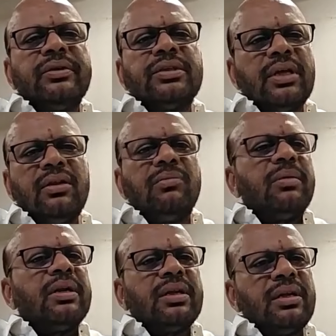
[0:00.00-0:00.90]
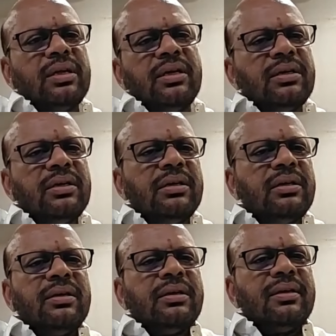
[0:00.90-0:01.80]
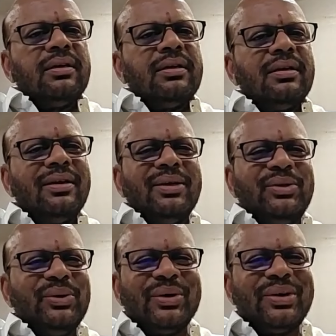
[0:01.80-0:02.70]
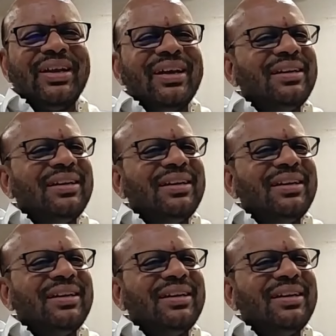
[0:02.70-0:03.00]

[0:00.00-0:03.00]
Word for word: విషయాల్లో మనకి జోకింగ్